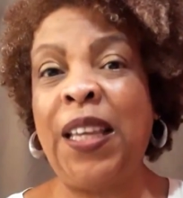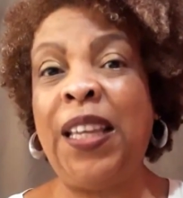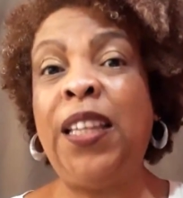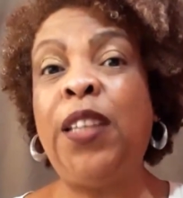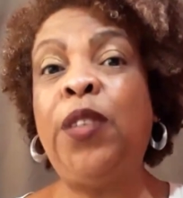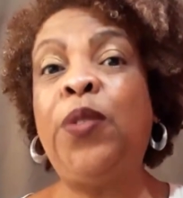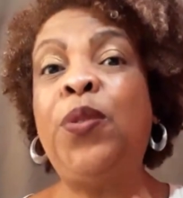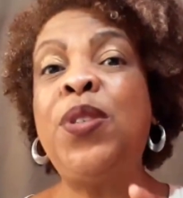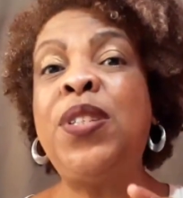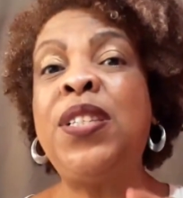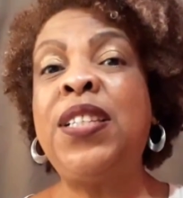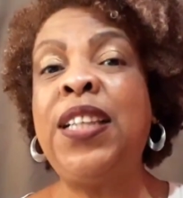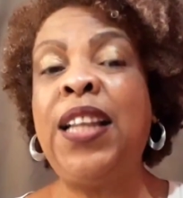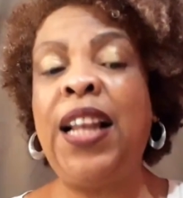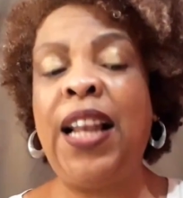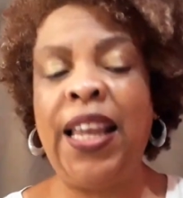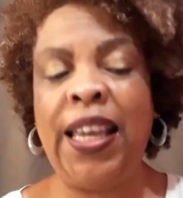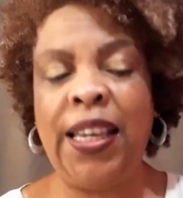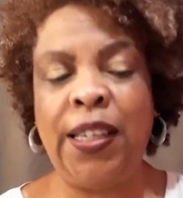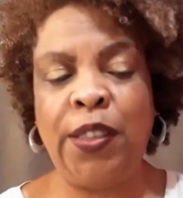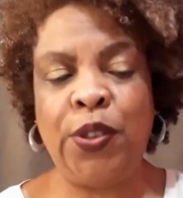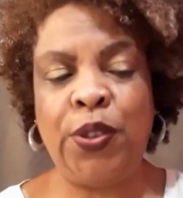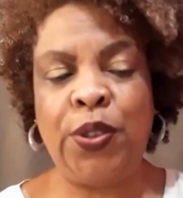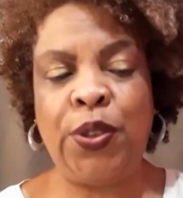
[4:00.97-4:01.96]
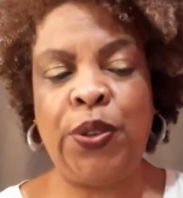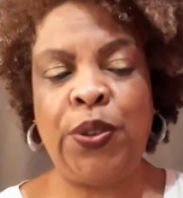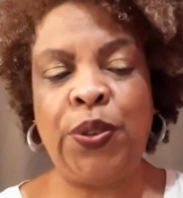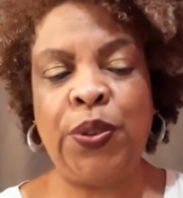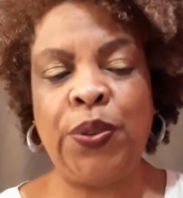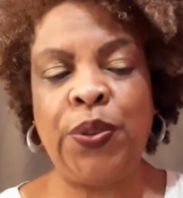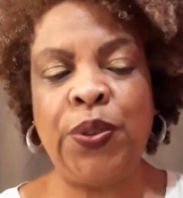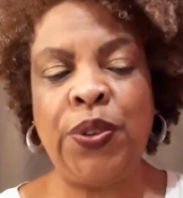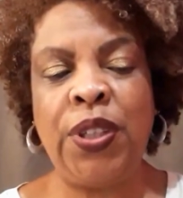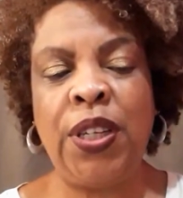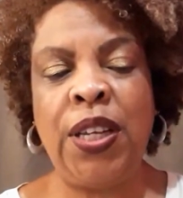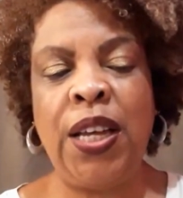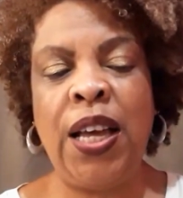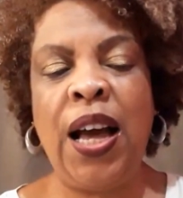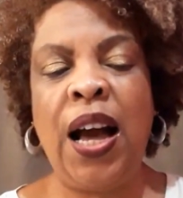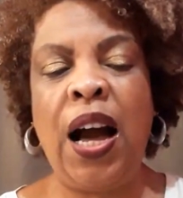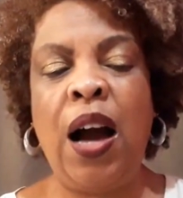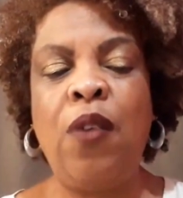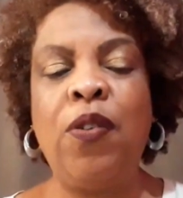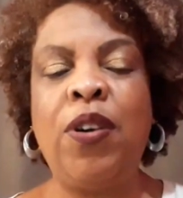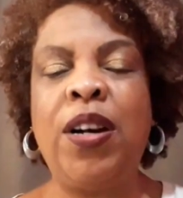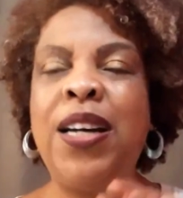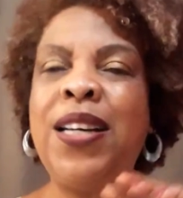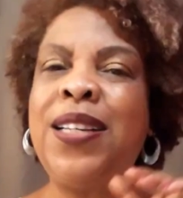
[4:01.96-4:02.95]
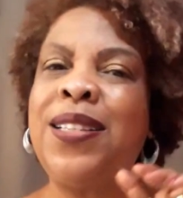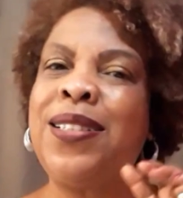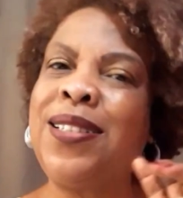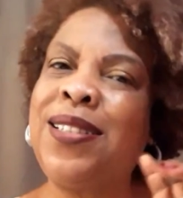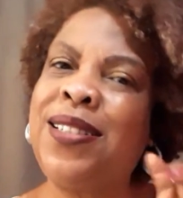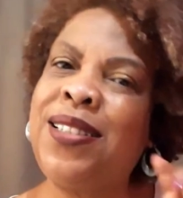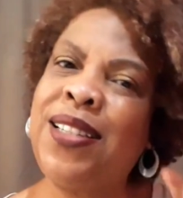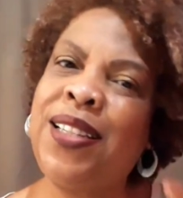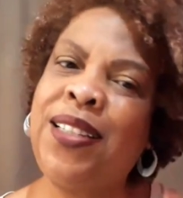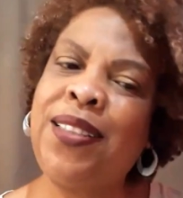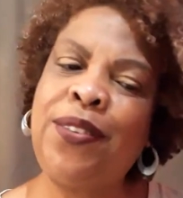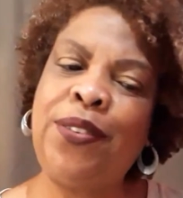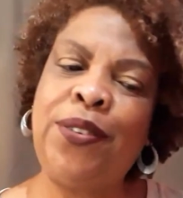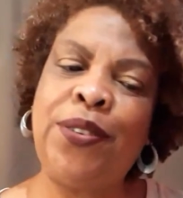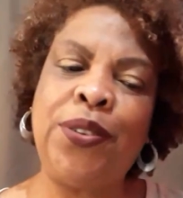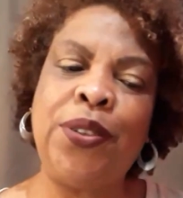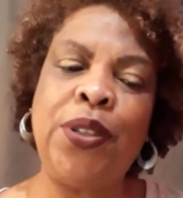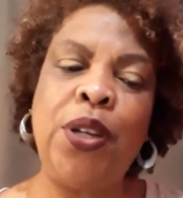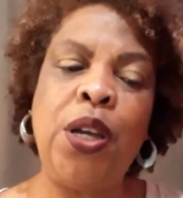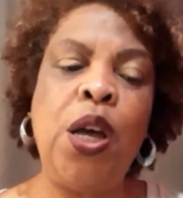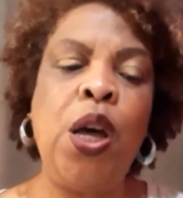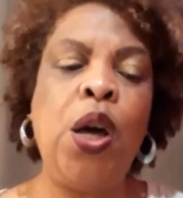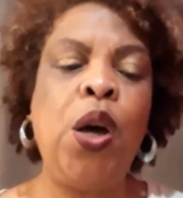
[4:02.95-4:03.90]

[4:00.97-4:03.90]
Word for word: e do silêncio, alcançando